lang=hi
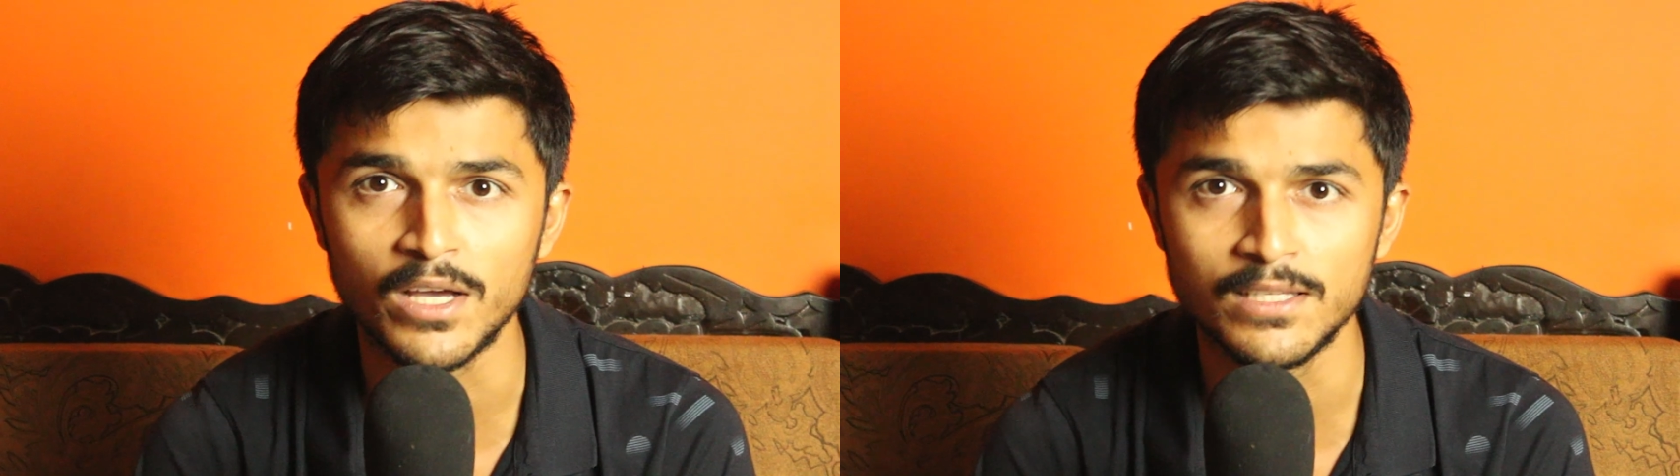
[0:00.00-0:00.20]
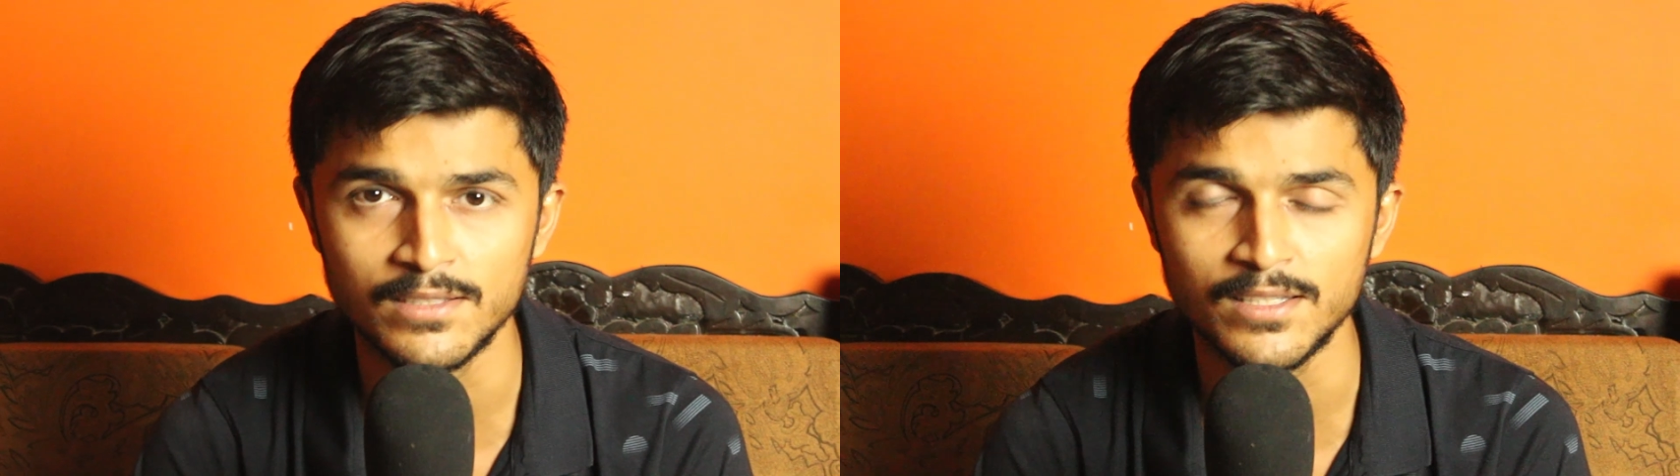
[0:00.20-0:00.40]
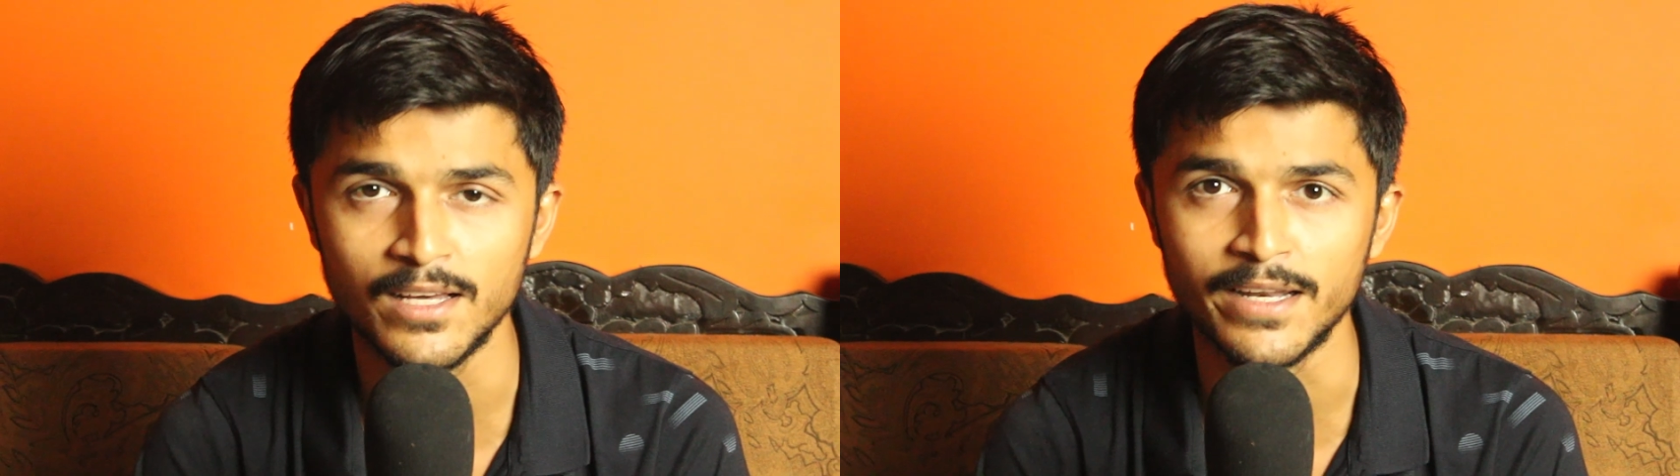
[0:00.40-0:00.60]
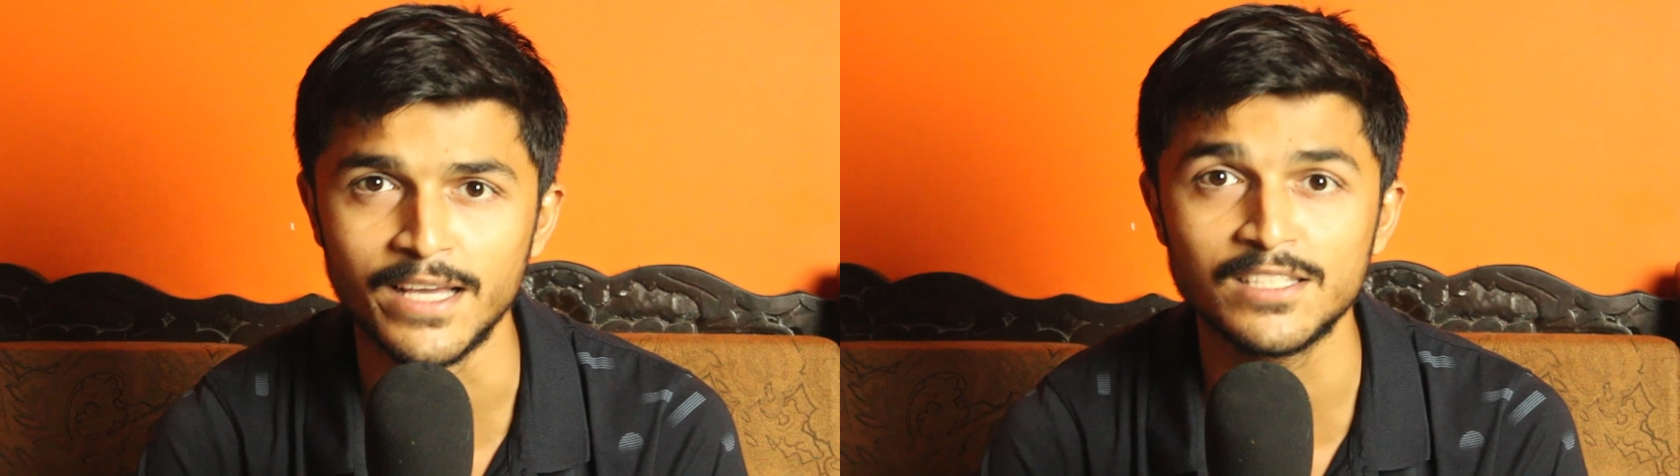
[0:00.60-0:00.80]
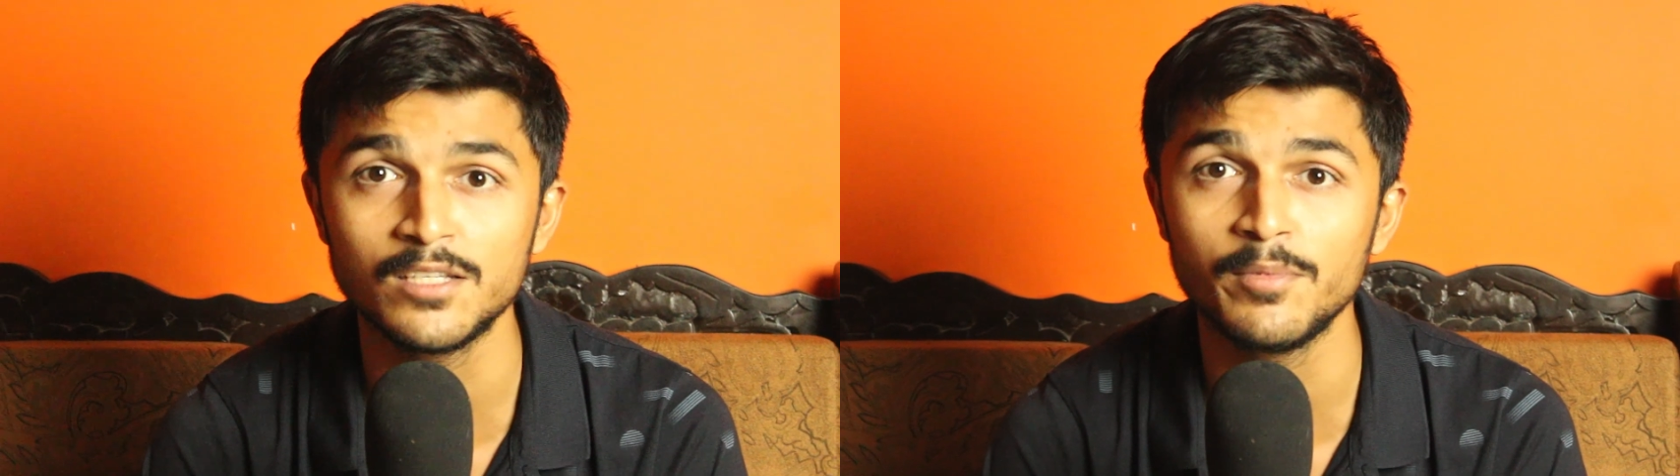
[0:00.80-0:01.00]
बुरा इंसान
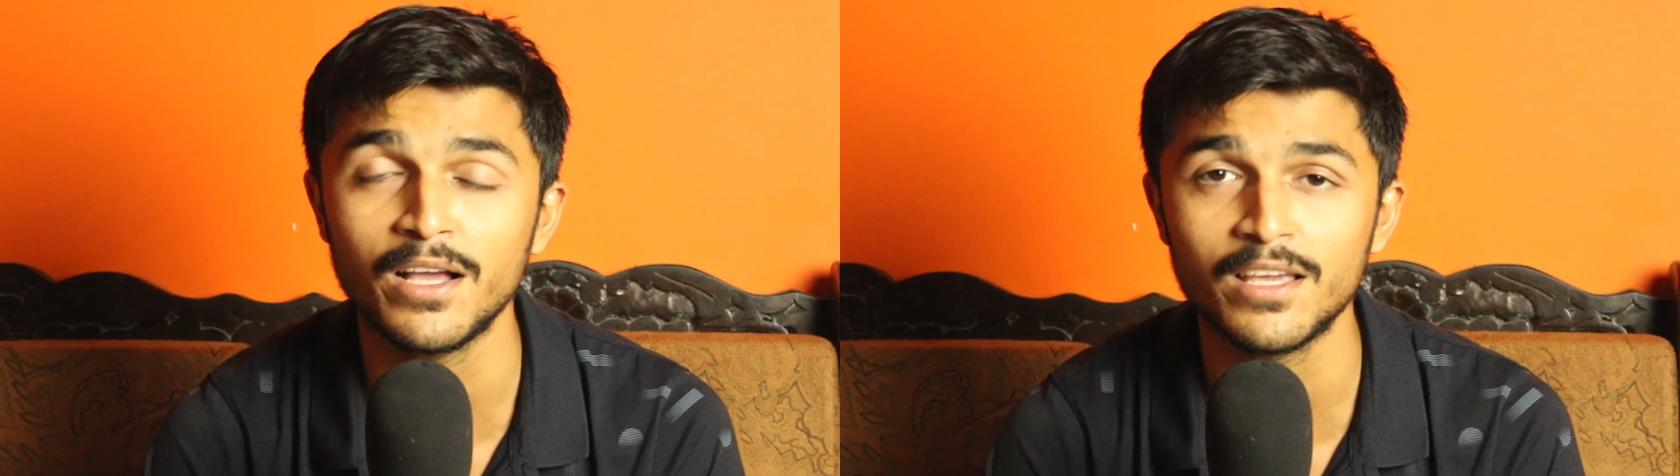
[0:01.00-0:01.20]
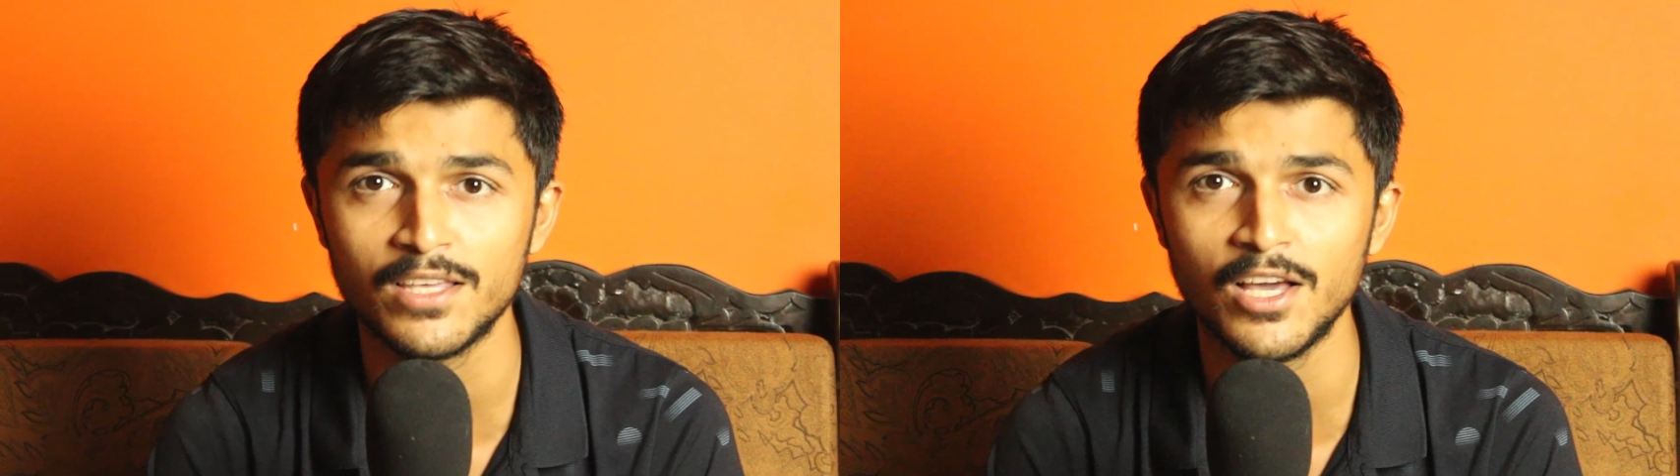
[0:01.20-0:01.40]
है ऐसे में आगे